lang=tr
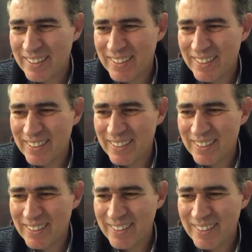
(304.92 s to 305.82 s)
e,
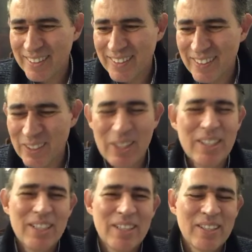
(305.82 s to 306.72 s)

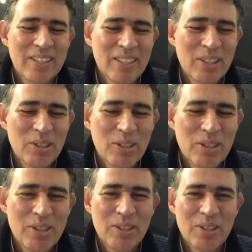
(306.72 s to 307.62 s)
ona da e,
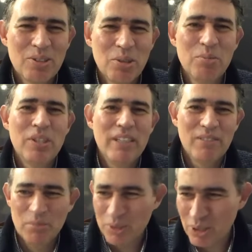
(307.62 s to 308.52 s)
tüm
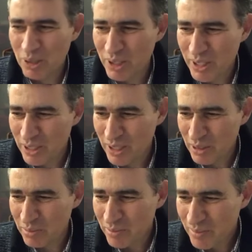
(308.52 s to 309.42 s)
sevgimi
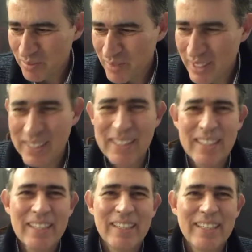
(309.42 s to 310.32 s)
gönderiyorum.
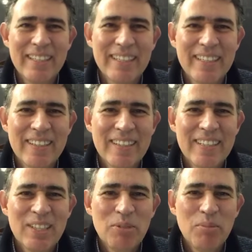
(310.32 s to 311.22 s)
E,
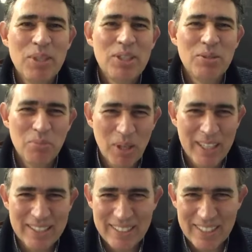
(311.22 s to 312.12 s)
bitsin bu
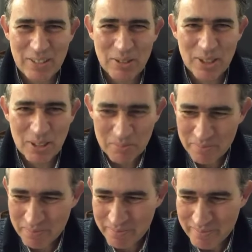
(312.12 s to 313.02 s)
hasret diyorum.
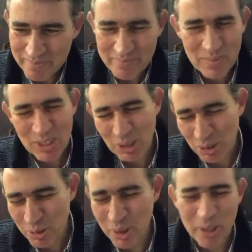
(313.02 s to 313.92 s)

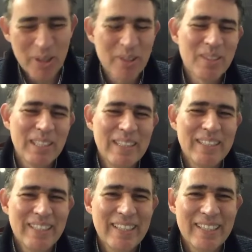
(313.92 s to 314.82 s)
Okuyor.
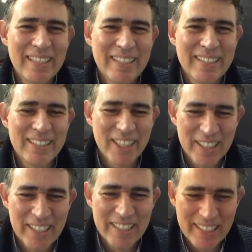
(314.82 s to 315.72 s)
Ee,
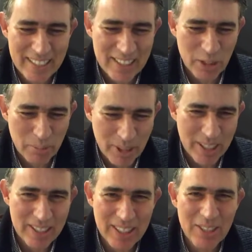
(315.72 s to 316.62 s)
inşallah gelecek
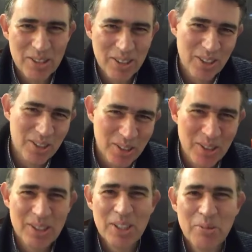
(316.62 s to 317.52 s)
birkaç ay sonra. Çok
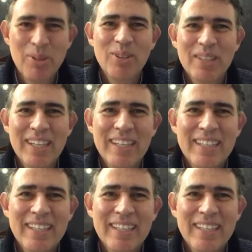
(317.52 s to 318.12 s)
özledim onu da.